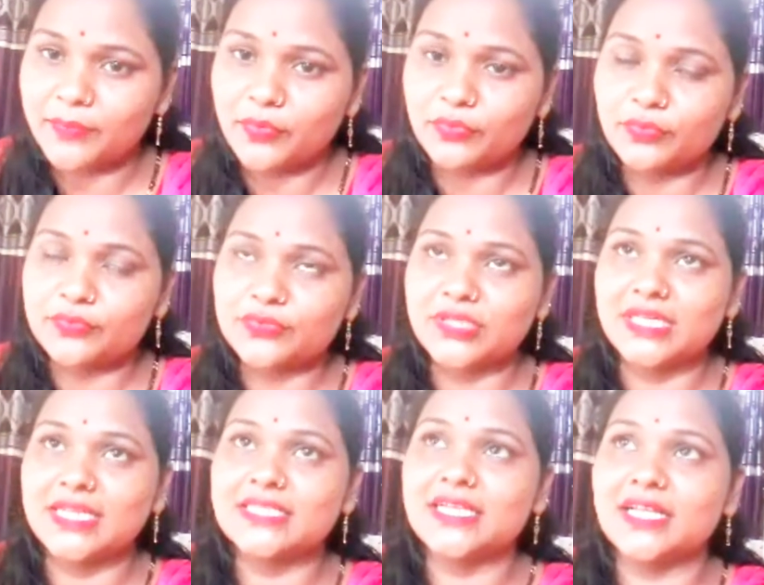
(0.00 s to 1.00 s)
आप लोग से
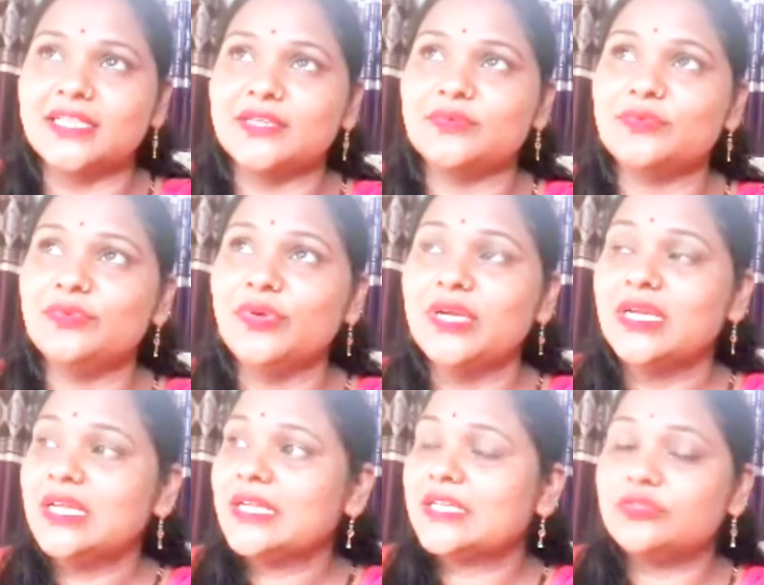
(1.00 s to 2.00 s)
देना चाहती हूँ
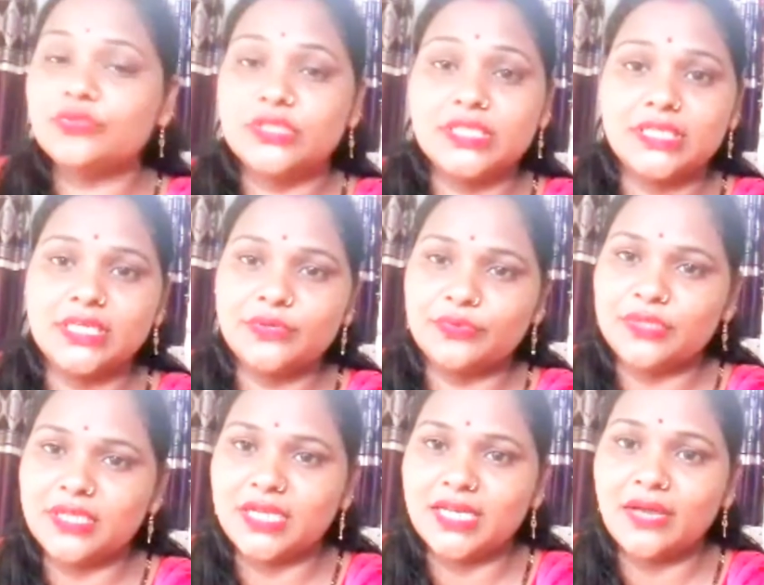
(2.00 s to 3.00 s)
कि जो चीटी
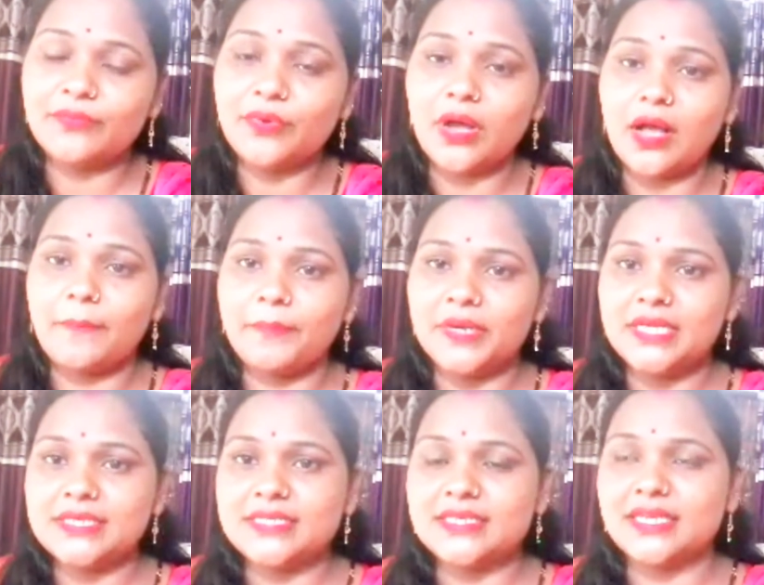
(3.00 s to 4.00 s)
होती है ना वो
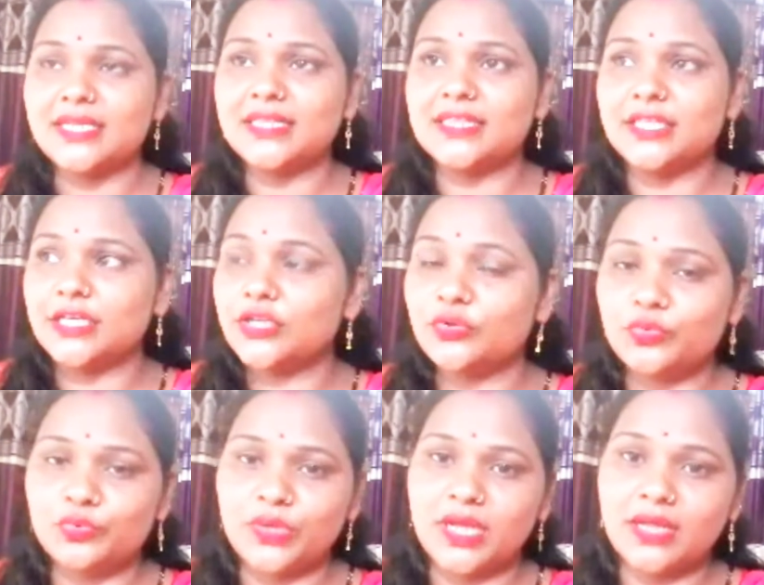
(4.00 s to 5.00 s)
अपने से तीन
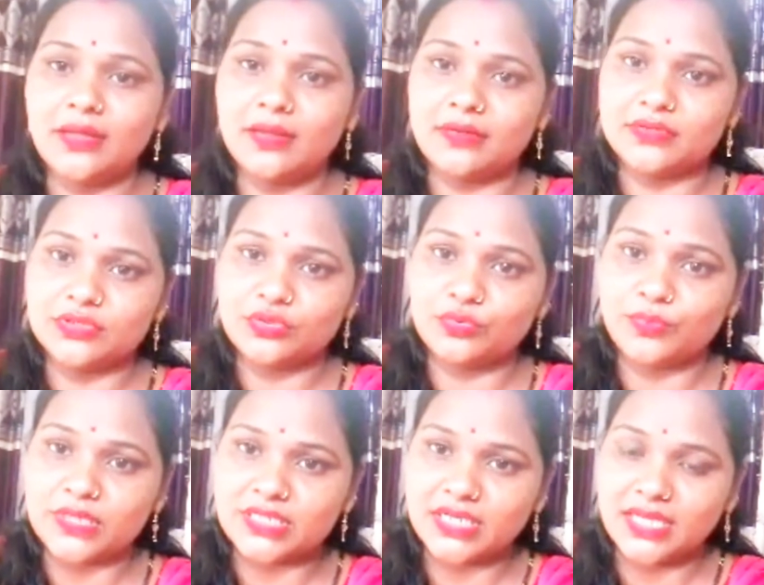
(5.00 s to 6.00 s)
गुना जो
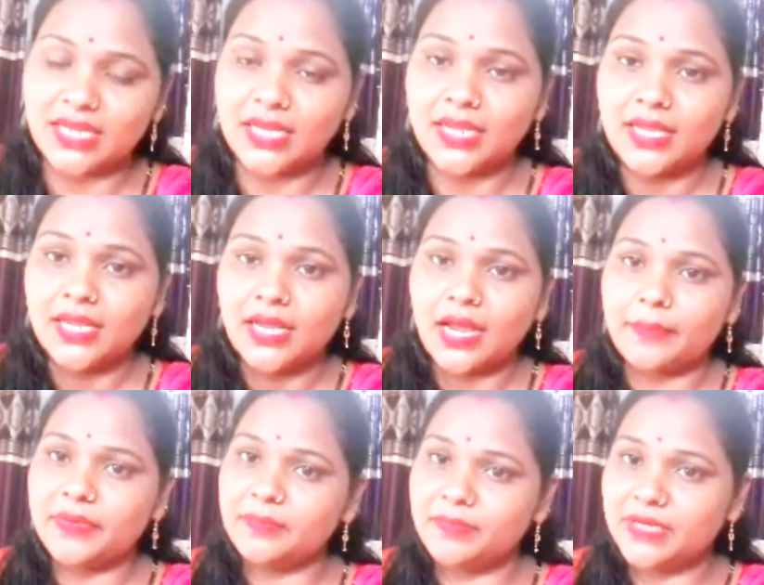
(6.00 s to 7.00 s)
वजन है
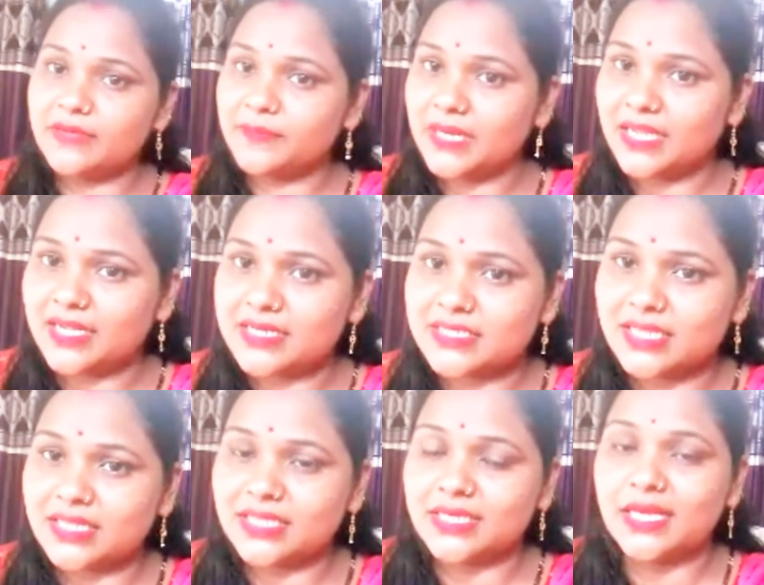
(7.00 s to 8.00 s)
अपनी पीठ पे लेकर
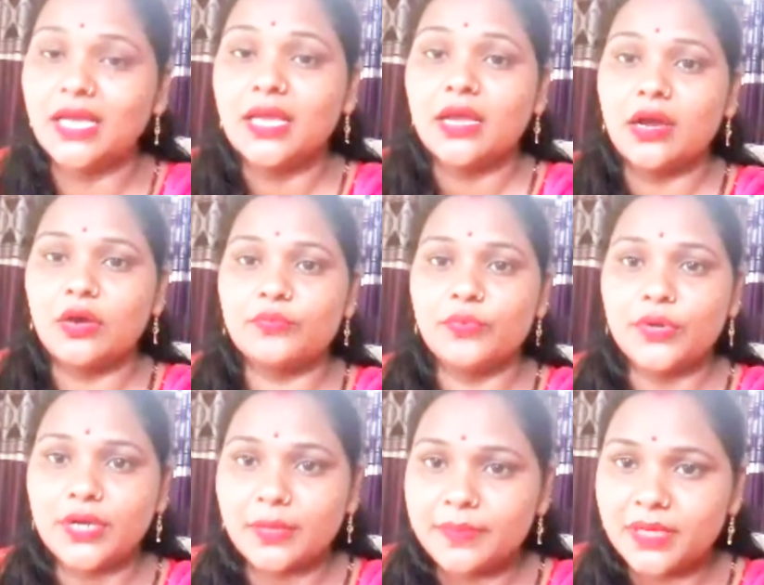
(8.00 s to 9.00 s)
चलती है और वो
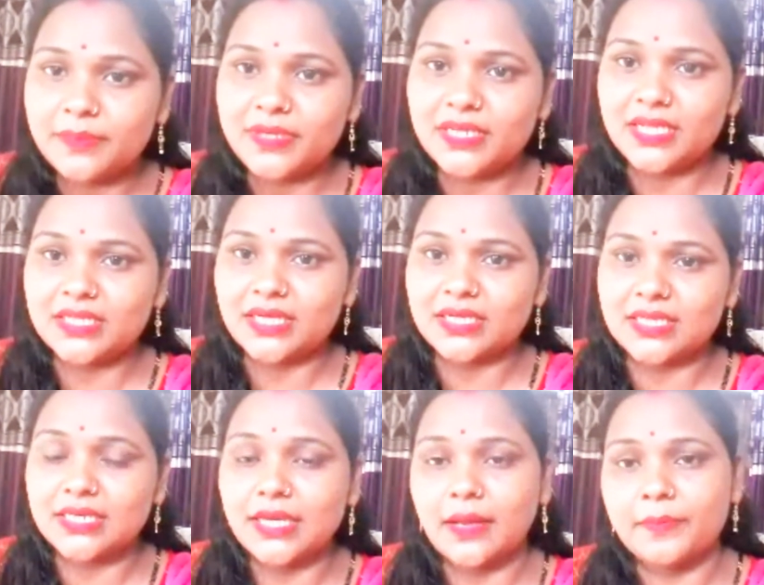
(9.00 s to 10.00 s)
कभी भी नहीं
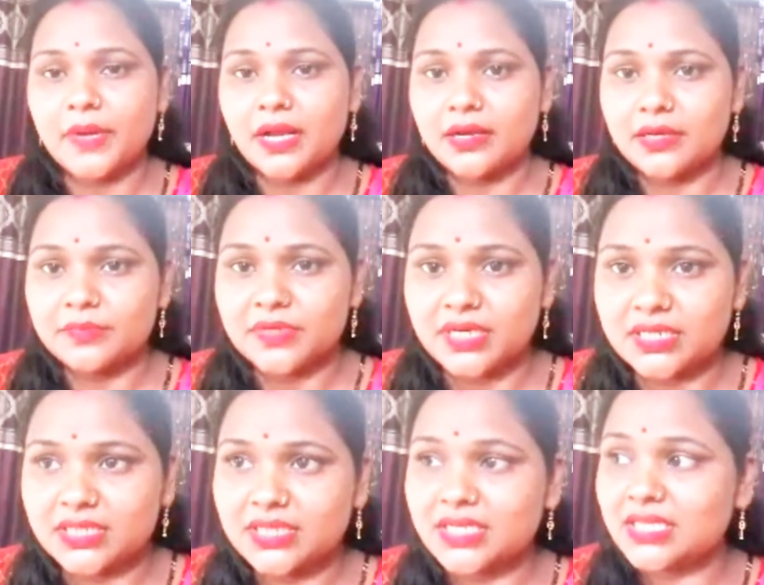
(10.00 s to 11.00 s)
थकती अपना कर्म
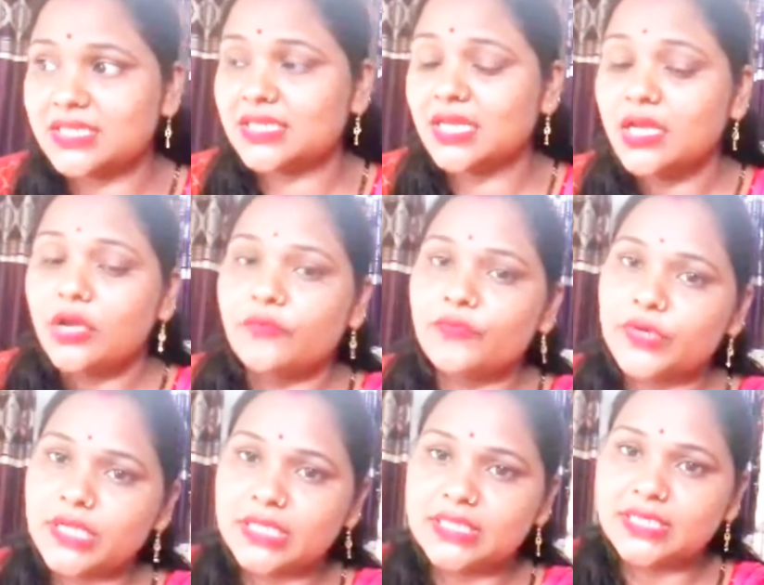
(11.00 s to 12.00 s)
करती रहती है वो
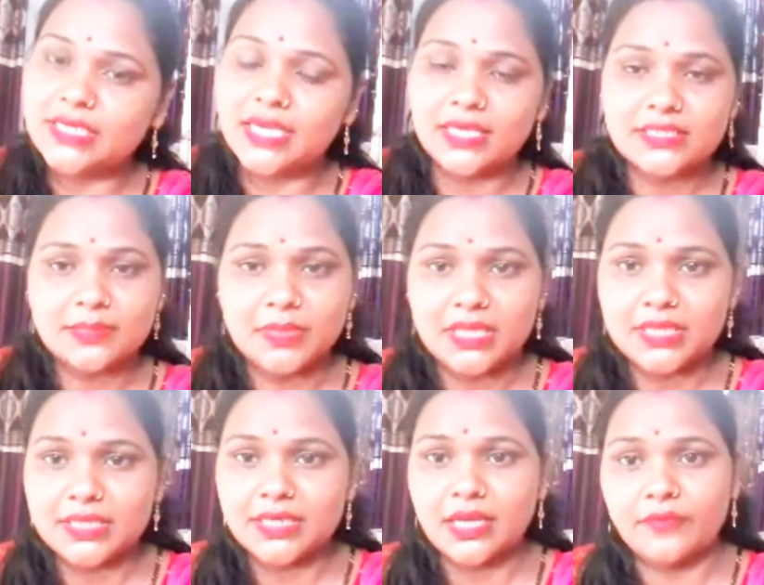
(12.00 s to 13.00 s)
गिरती है
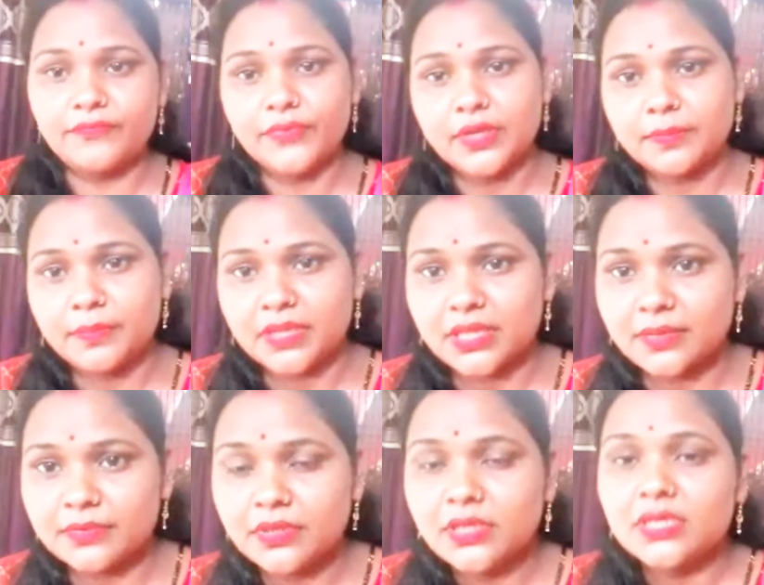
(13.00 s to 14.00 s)
संभलती है फिर
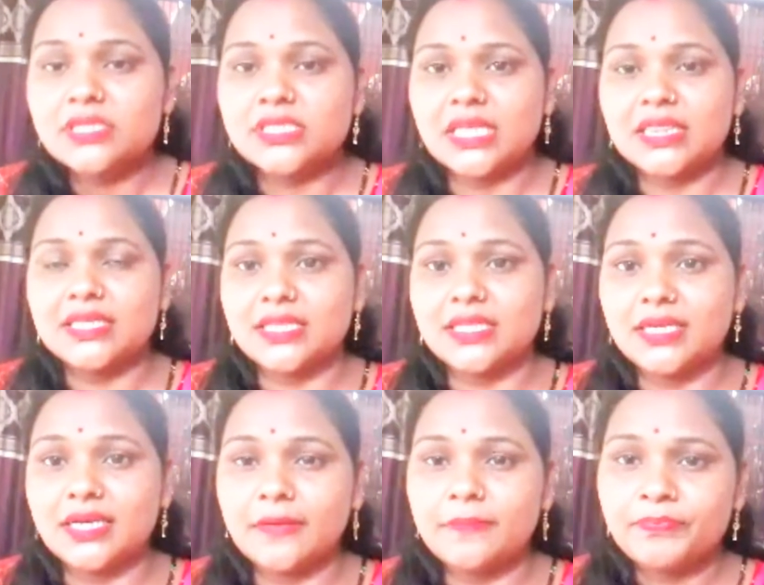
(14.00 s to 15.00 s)
मतलब
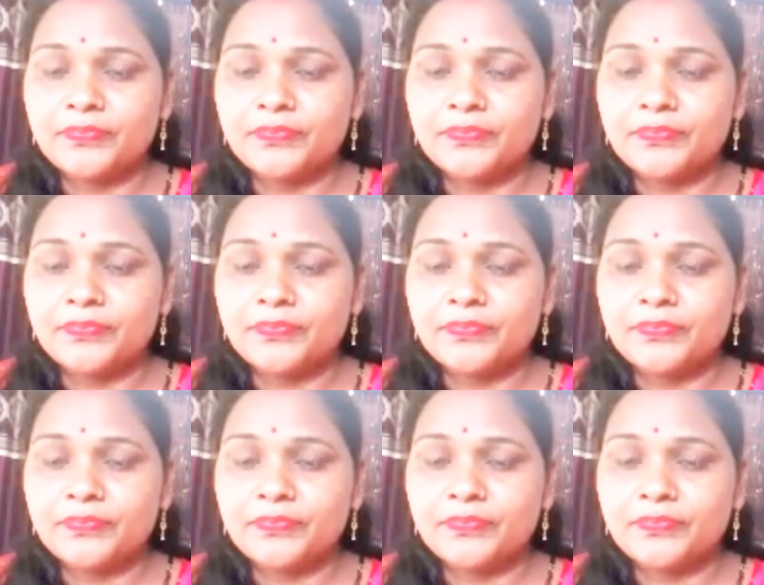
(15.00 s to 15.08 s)
चलती है